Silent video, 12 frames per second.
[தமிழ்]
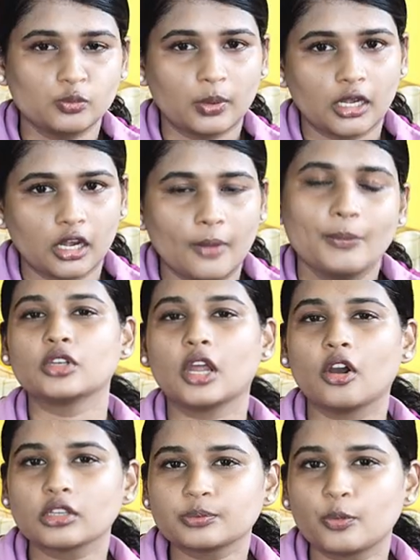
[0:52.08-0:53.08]
யூஸ் பண்ணலாம்
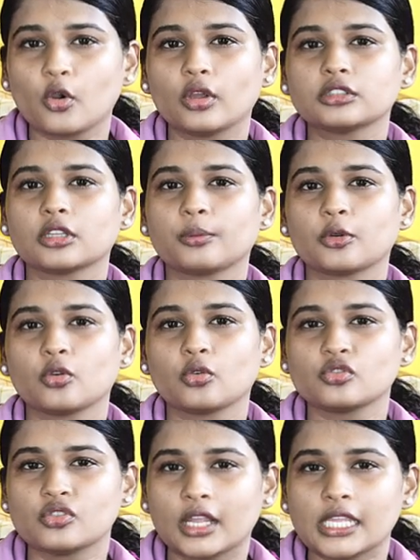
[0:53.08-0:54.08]
டார்க் ஸ்பாட்ஸ் அப்புறம்
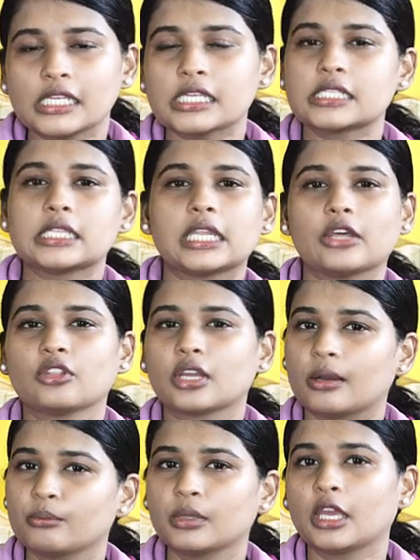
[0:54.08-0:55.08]
ட்ரைனஸ் இதெல்லாம்
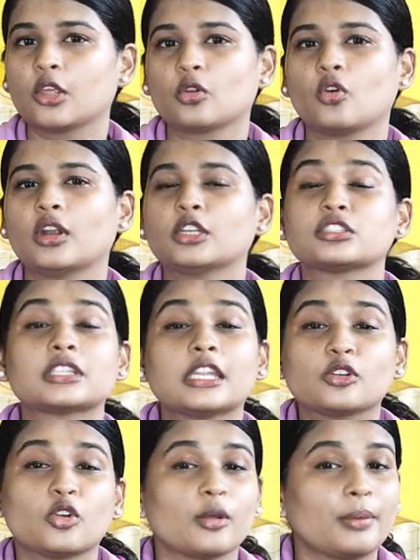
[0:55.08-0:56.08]
வந்து கம்மியாக இருக்கும் அண்ட்
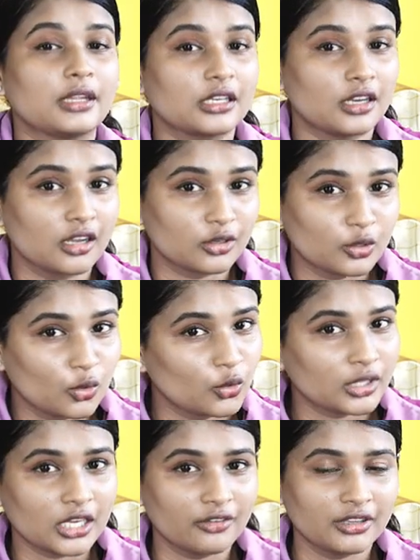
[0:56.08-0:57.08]
ஸ்கின் கூட பார்த்தீங்கன்னா
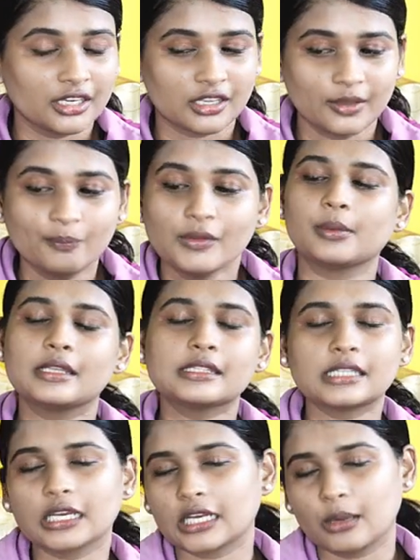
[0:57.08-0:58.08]
க்ளோயிங்காகவே இருக்குது
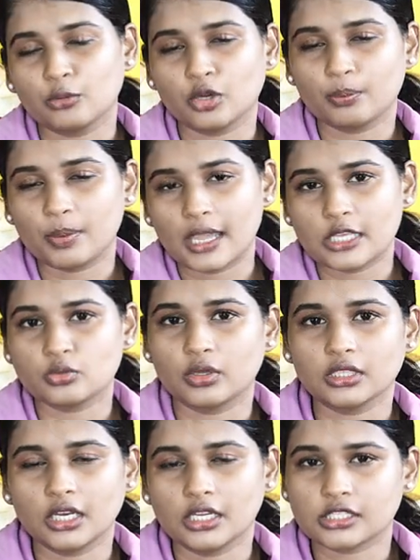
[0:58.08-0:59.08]
இன்ஸ்டாகிராமோட பேஜ்
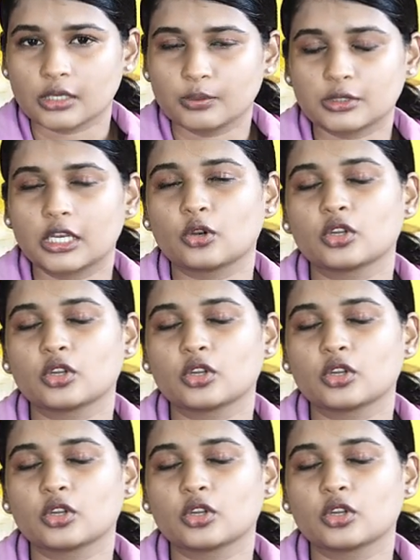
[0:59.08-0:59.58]
வந்து நான் டிஸ்கிரிப்ஷனில்